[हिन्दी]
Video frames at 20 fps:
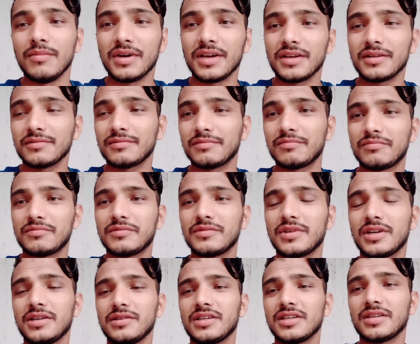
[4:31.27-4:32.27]
मैं
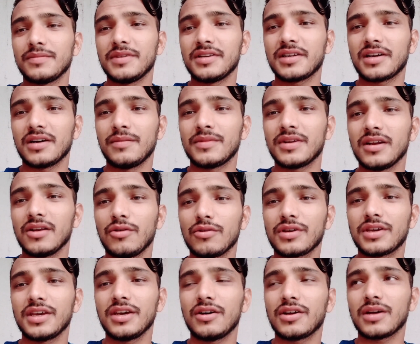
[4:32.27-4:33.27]
जैसे मैंने कमरा
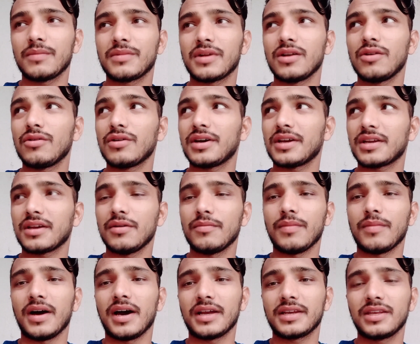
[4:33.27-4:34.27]
लॉक किया और कमरा लॉक करके
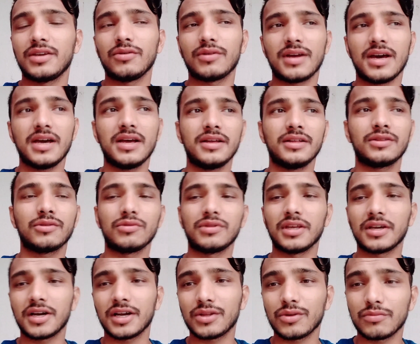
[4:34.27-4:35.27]
हम बाहर की ओर आया तो
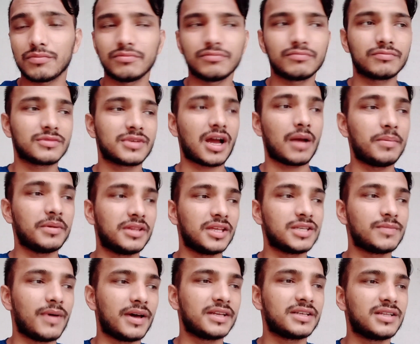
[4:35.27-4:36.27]
देखा तो काफ़ी
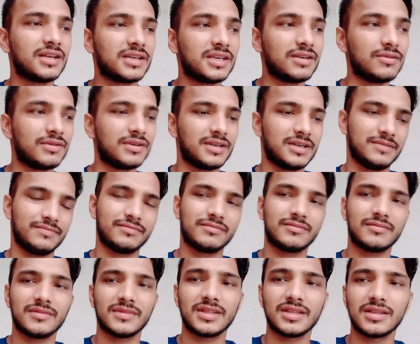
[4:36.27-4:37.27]
तेज़ बारिश लगी हुई है
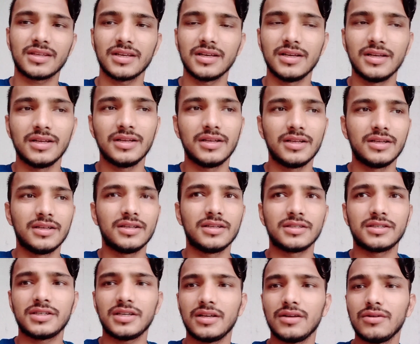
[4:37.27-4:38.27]

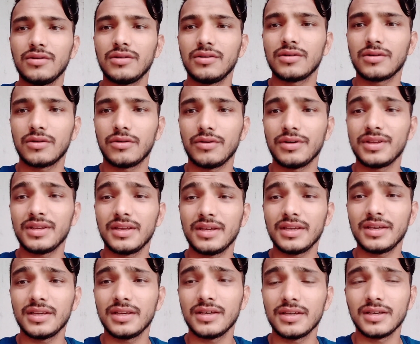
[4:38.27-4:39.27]
चलो कोई नहीं
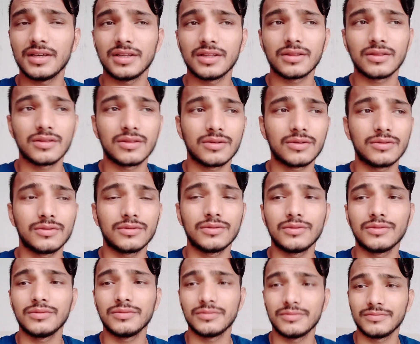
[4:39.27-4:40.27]

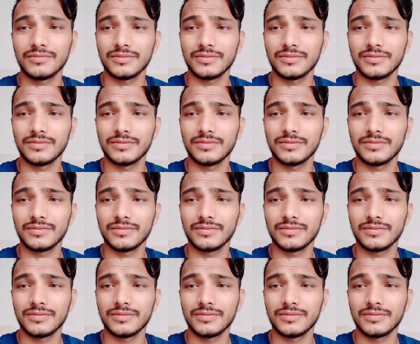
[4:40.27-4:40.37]
तो